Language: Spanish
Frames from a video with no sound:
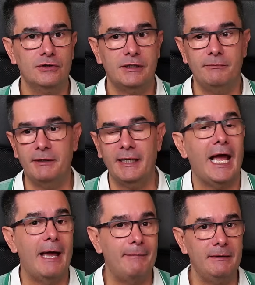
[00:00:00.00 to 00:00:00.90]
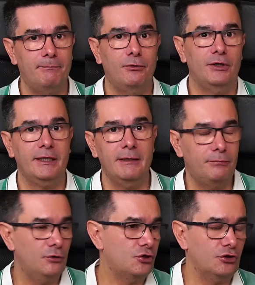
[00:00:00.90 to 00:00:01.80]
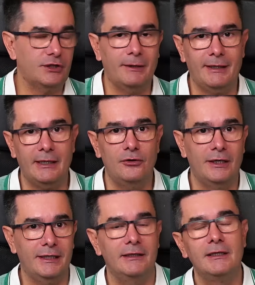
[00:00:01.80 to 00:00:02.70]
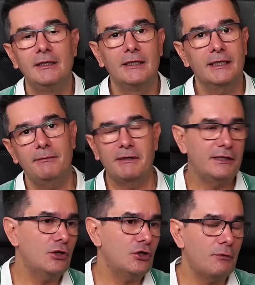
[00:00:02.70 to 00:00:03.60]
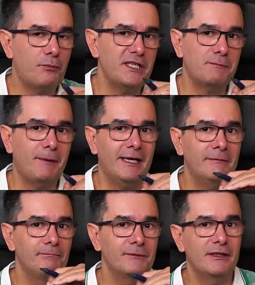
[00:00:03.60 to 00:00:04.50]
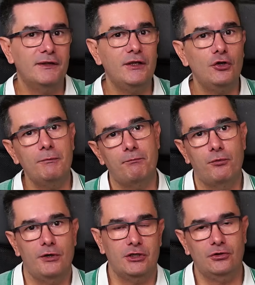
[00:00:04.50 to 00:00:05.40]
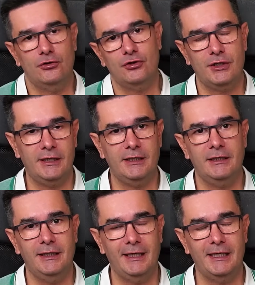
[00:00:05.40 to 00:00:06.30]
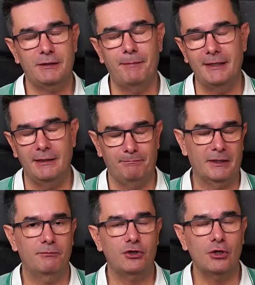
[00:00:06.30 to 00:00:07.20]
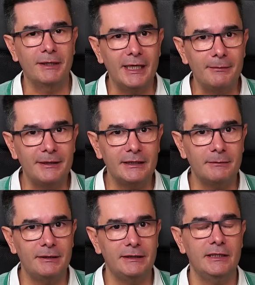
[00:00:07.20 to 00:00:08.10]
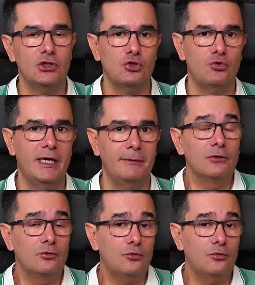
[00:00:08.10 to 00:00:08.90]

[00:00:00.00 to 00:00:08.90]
Si me dice, a mí, por ejemplo, yo trabajando aquí, que me dice, no, no, puedes pagar cero impuestos en, España. Pues hombre, evidentemente suena bien.